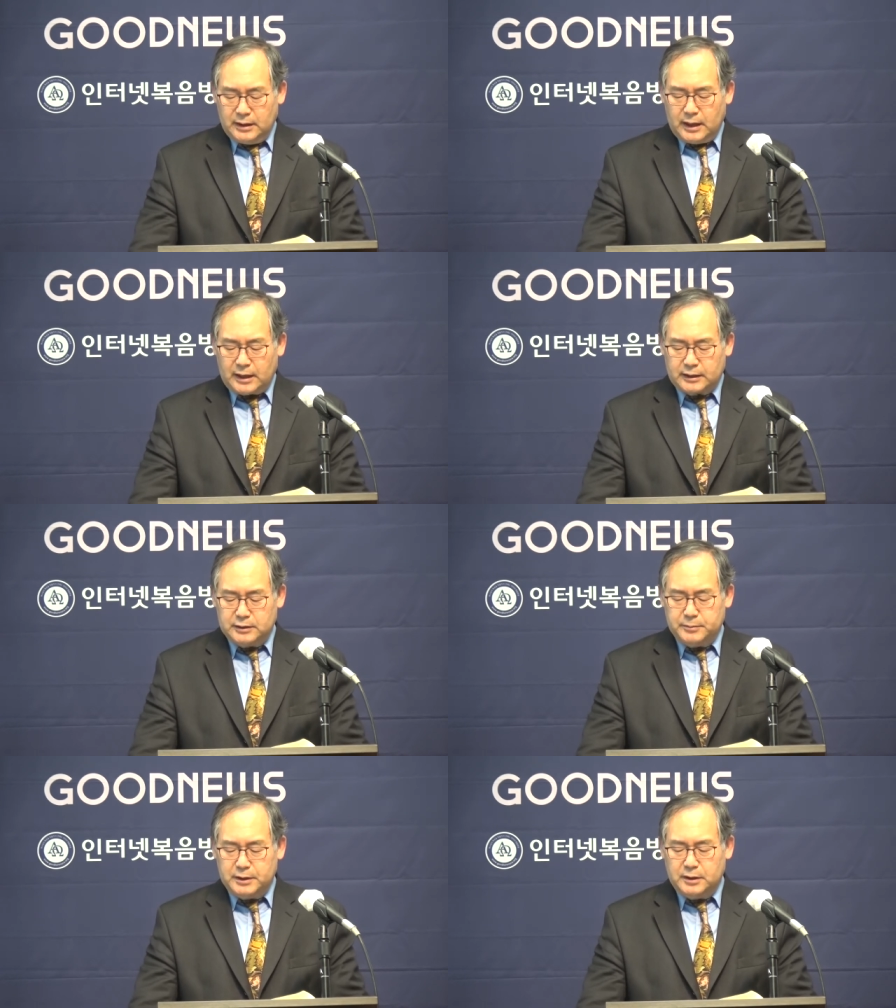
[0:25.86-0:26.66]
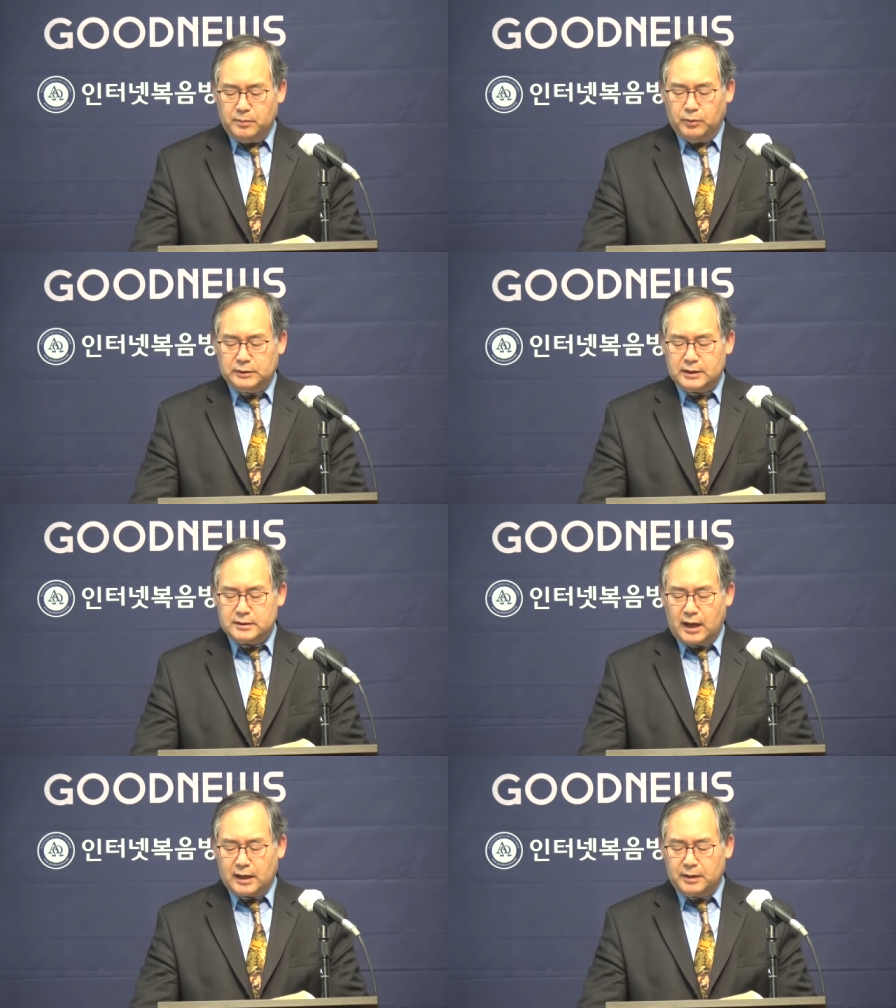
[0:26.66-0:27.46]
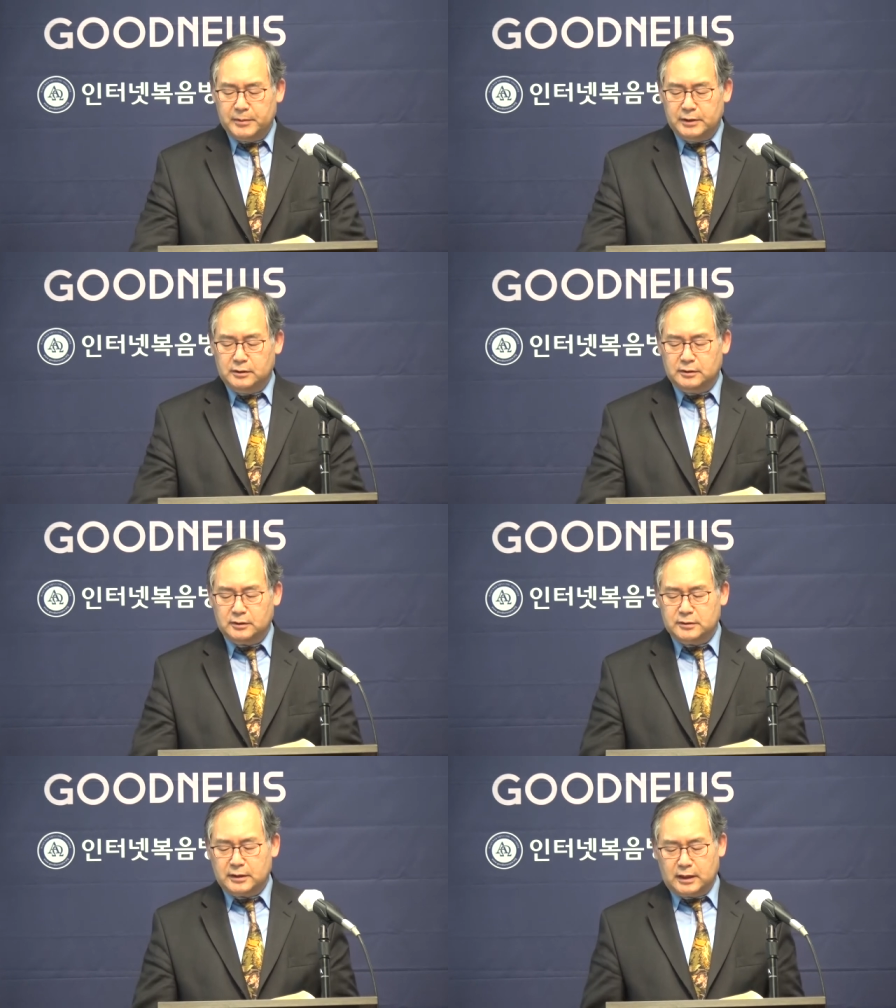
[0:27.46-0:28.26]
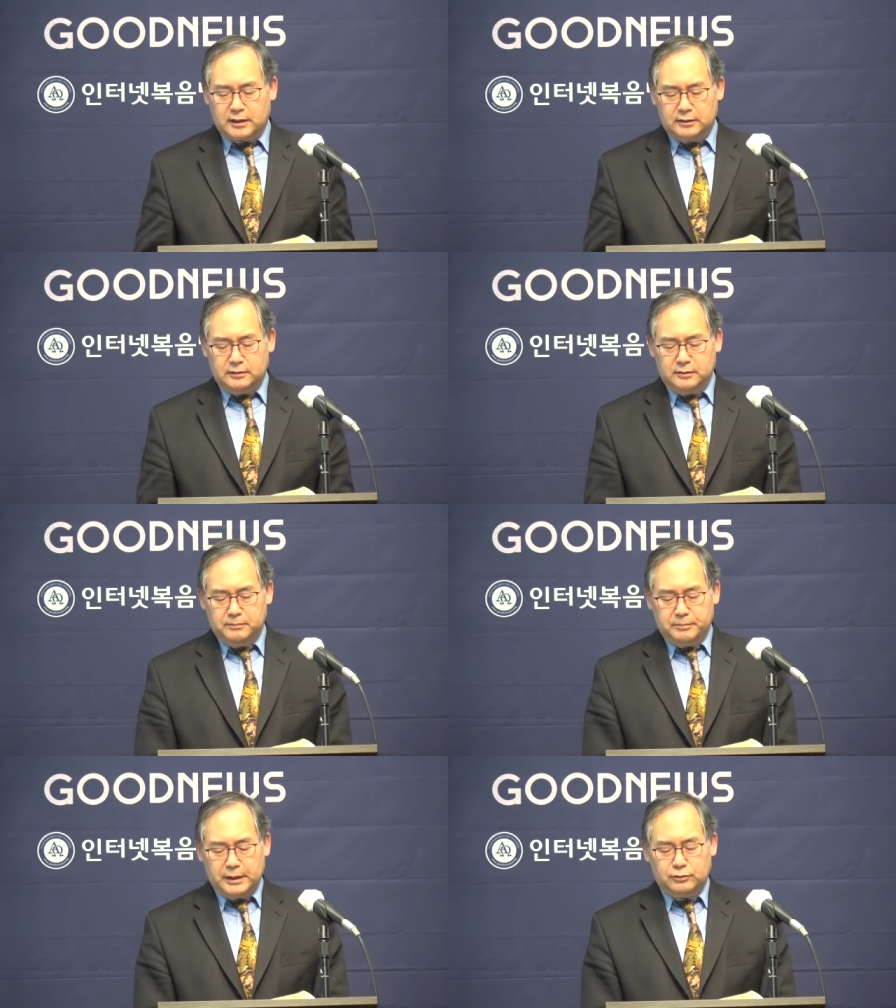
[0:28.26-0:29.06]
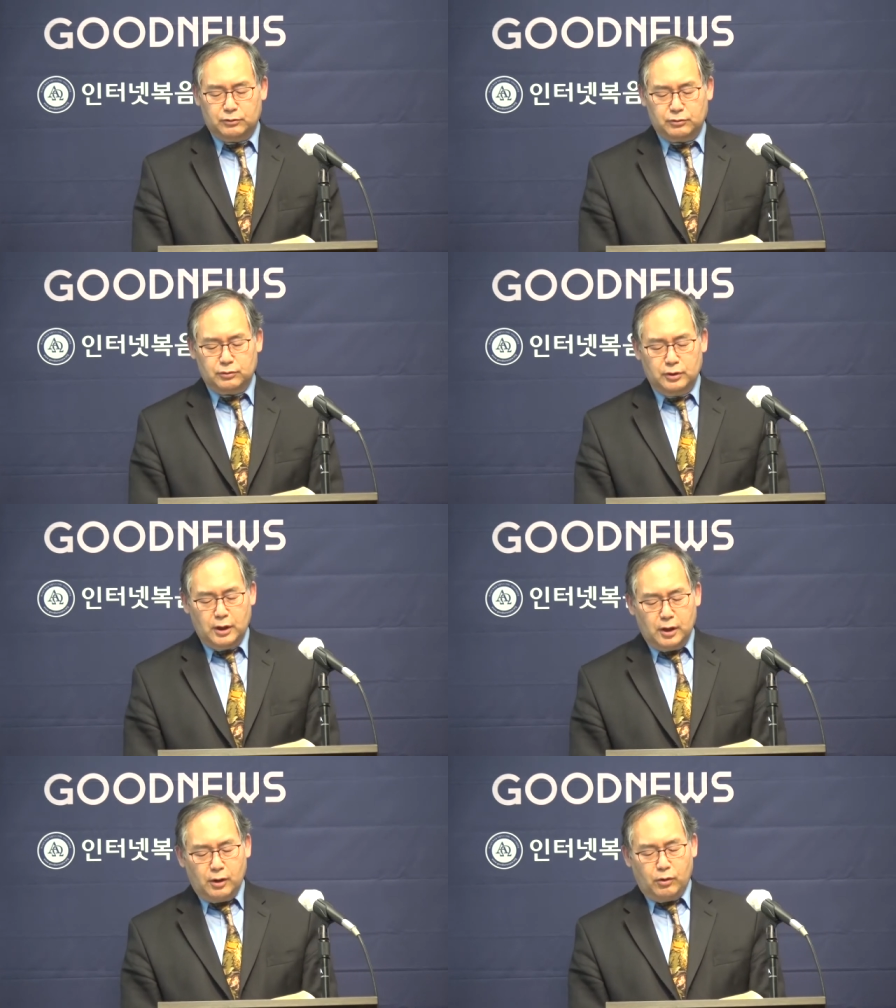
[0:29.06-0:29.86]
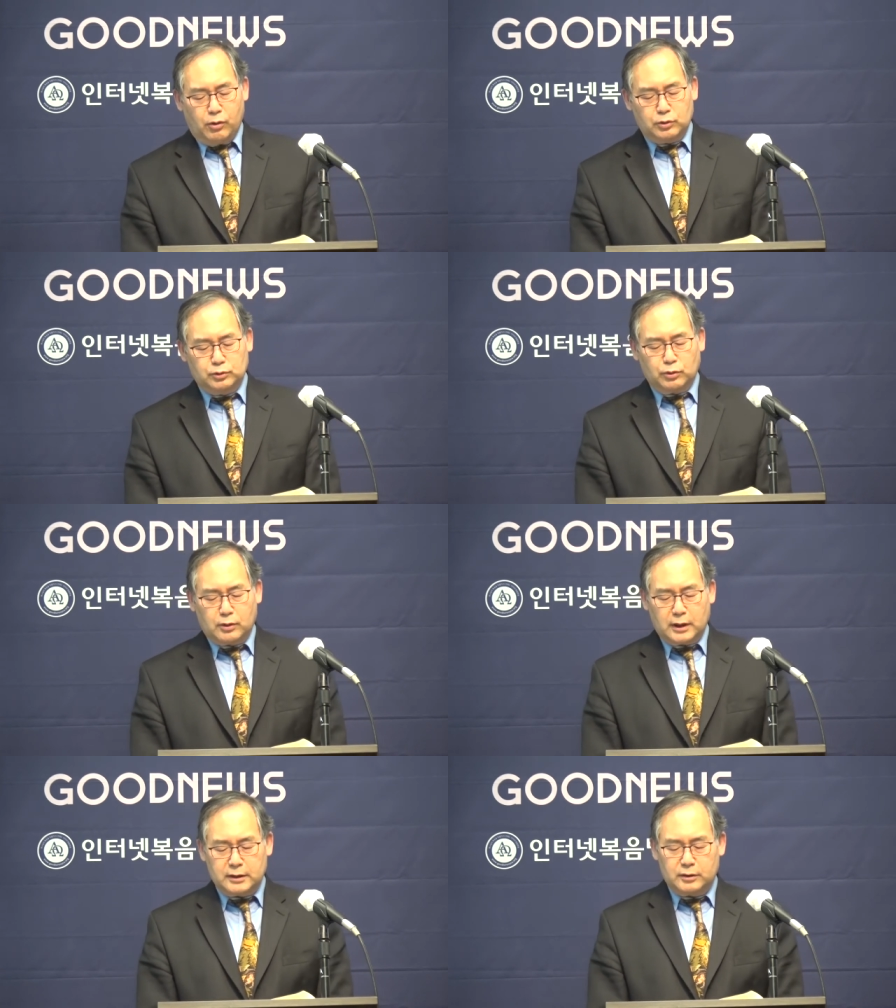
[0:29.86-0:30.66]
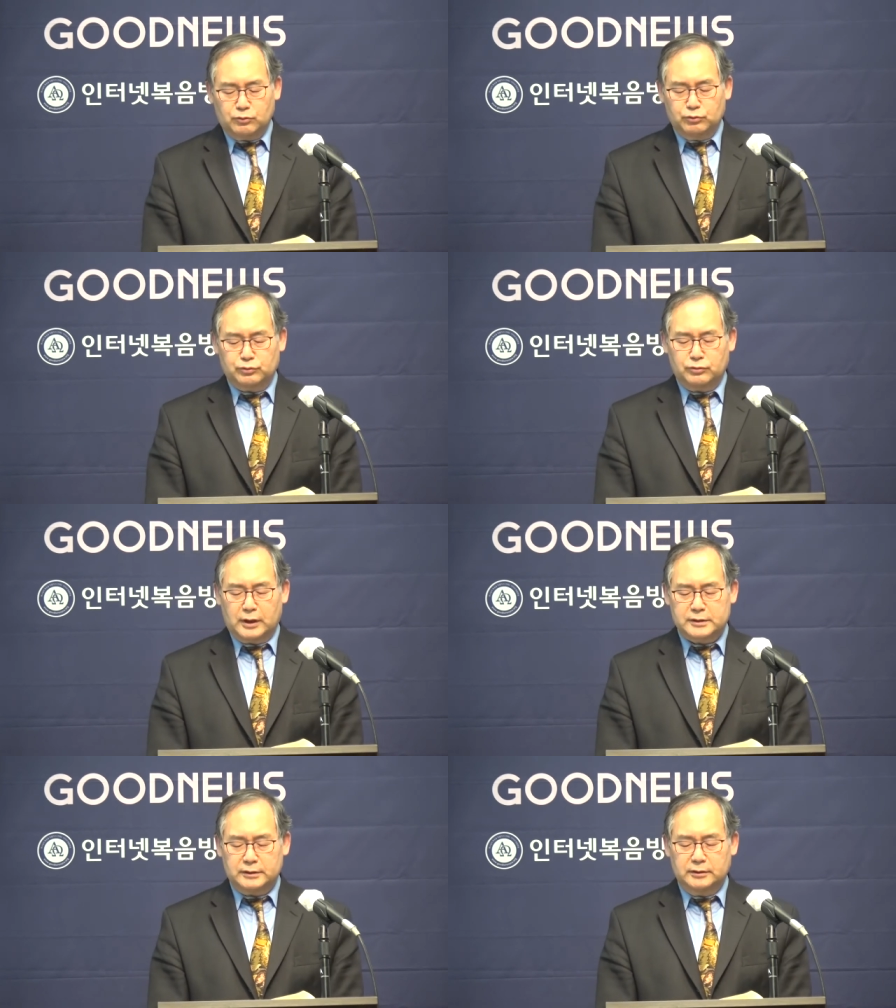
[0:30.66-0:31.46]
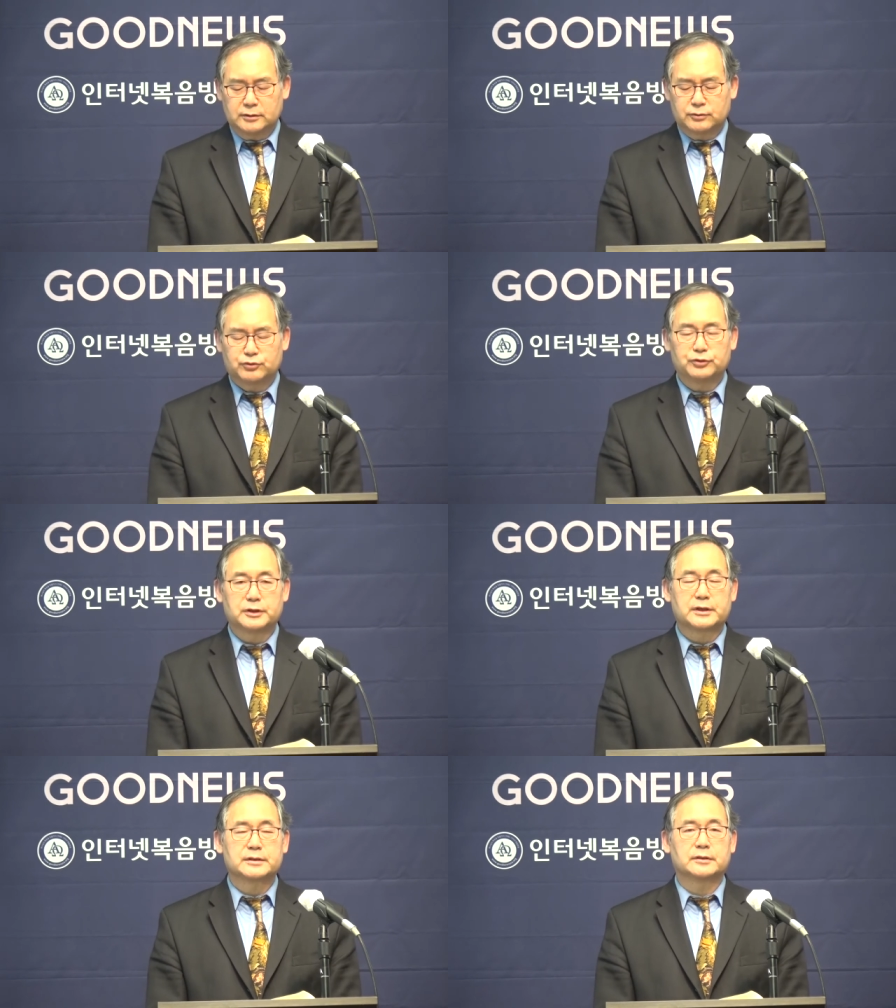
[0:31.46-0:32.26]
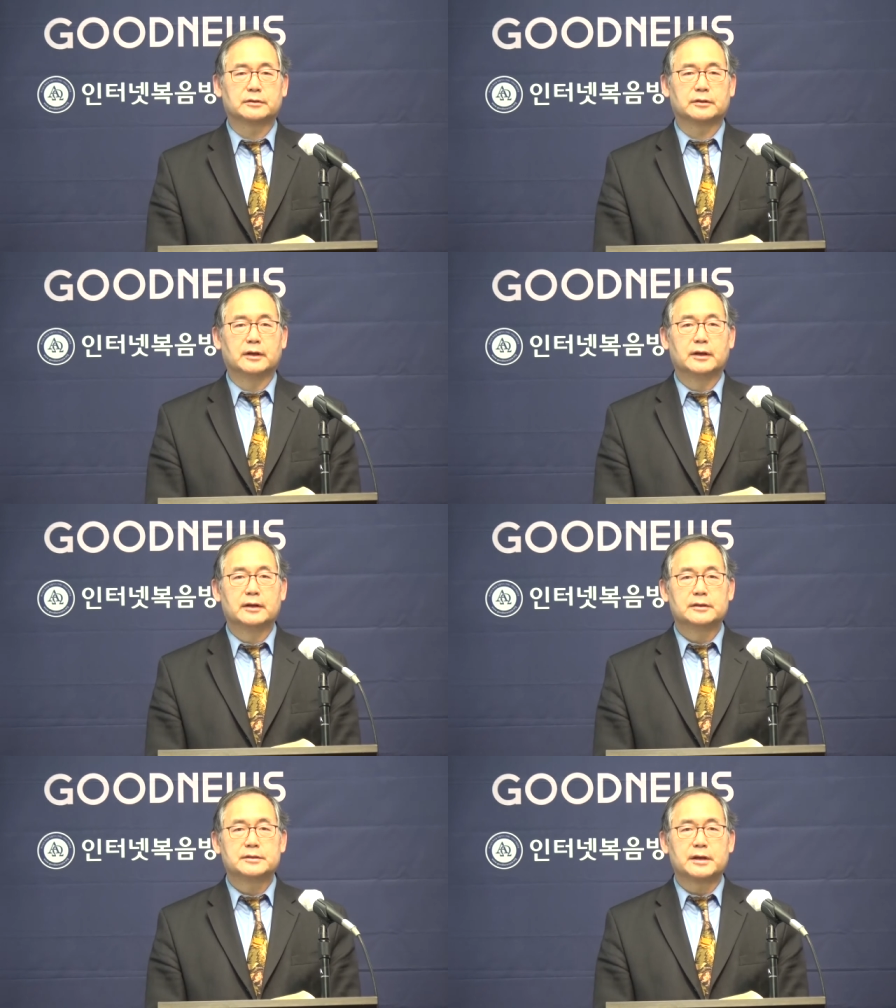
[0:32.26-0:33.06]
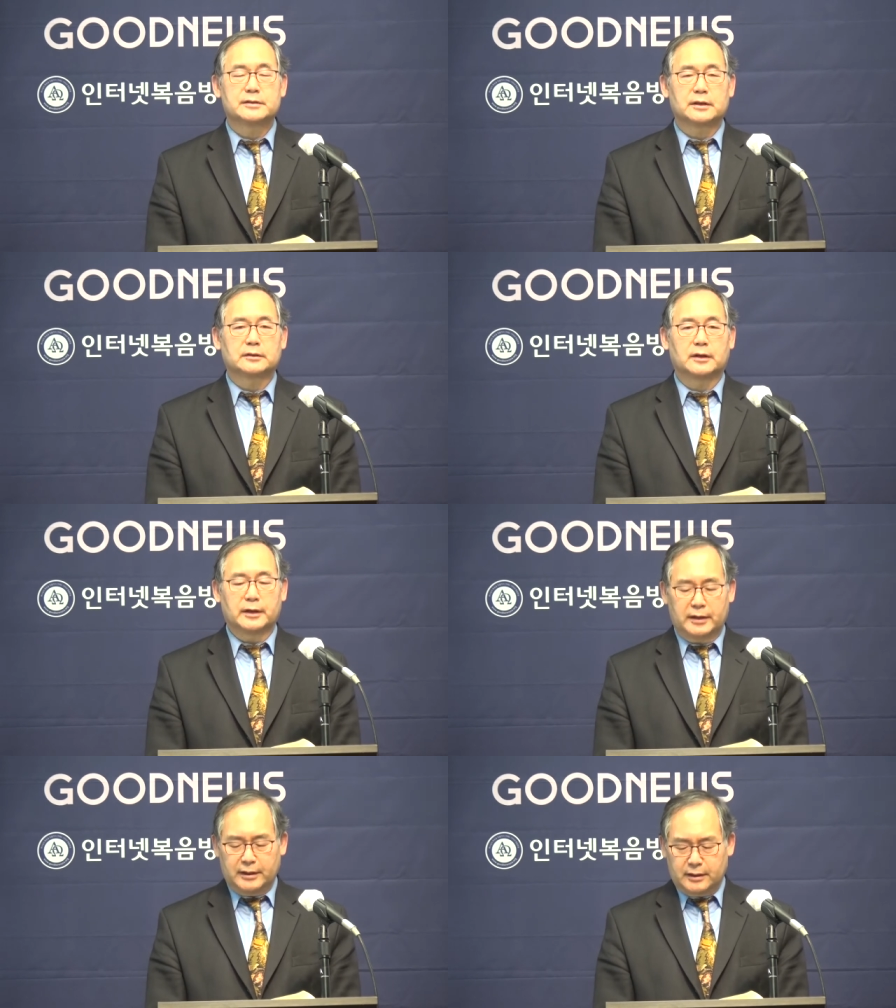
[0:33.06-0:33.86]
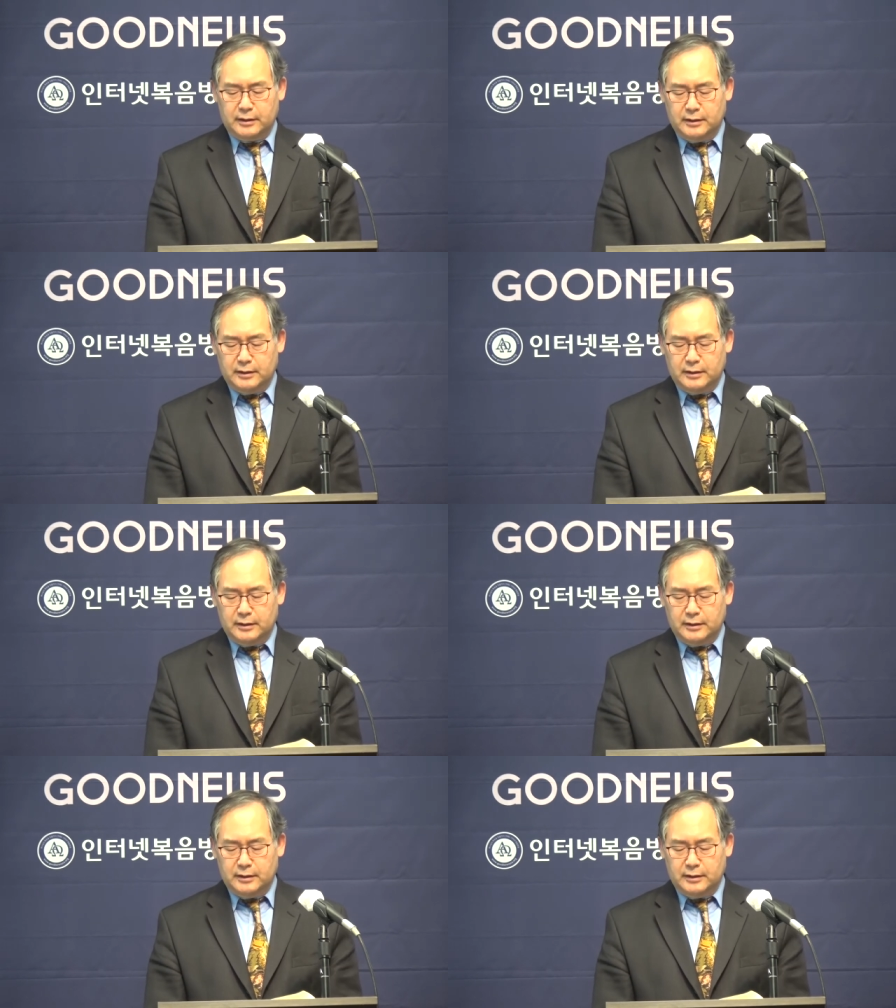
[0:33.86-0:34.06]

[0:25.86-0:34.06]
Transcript: 하나님의 일보다 사람의 일을 더 생각하는 베드로를 혹독하게 꾸중하신 주님께서는 제자들에게